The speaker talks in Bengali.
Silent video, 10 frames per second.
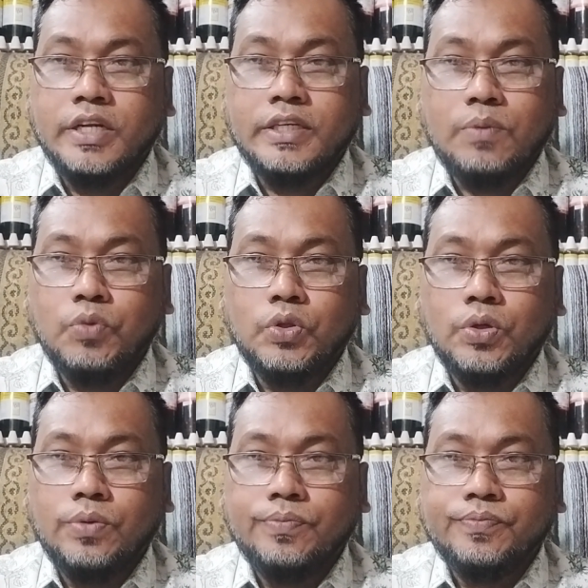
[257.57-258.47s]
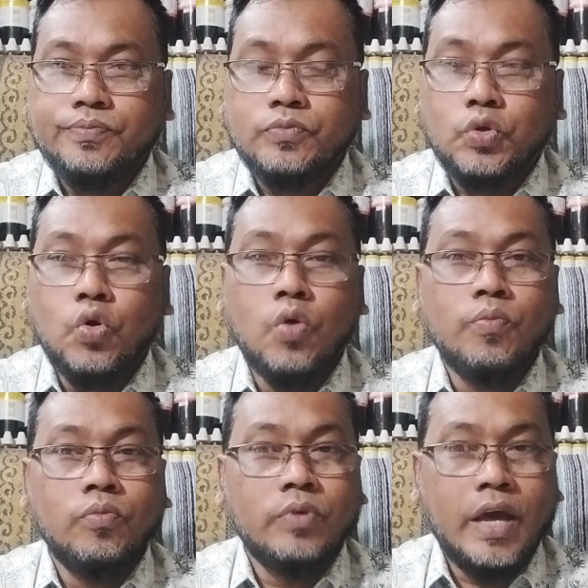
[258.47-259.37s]
ঠিকঠাক মতো
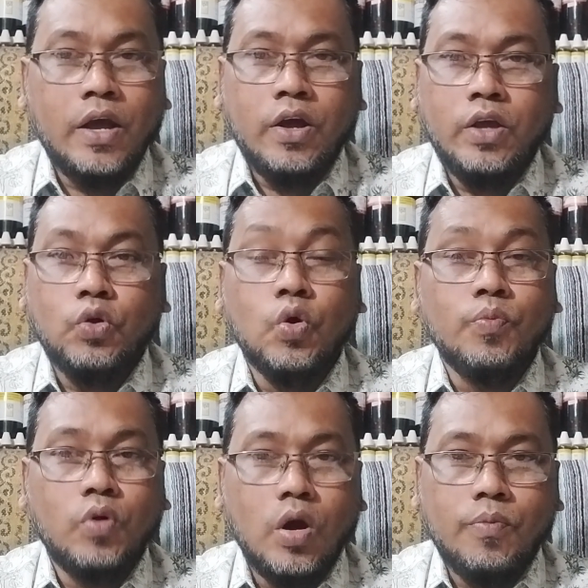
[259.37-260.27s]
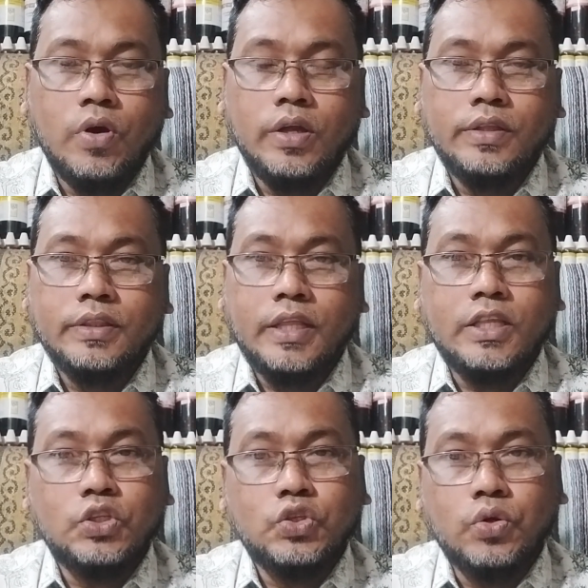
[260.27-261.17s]
ঘুম না হয় ঘুম কম হয়
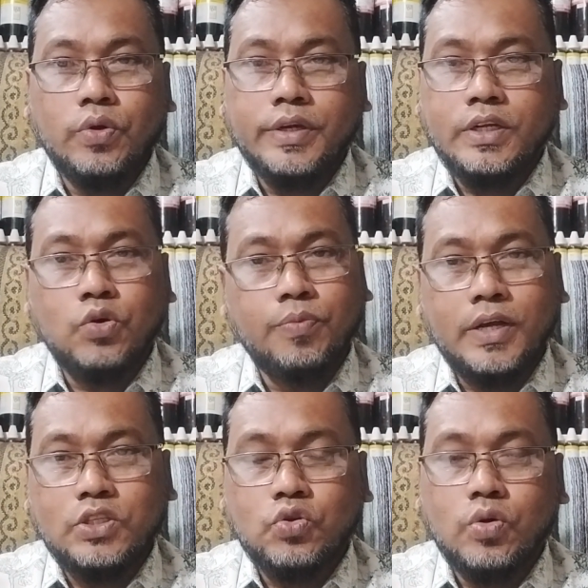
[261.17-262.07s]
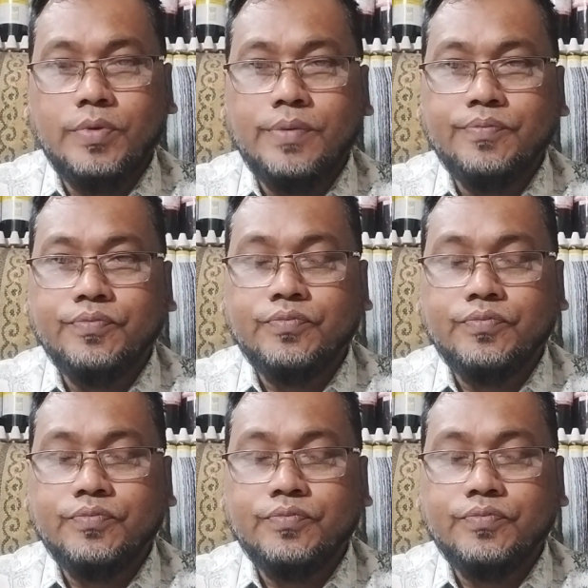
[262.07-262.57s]
তাদের জন্য এটি খুব কাজ করবে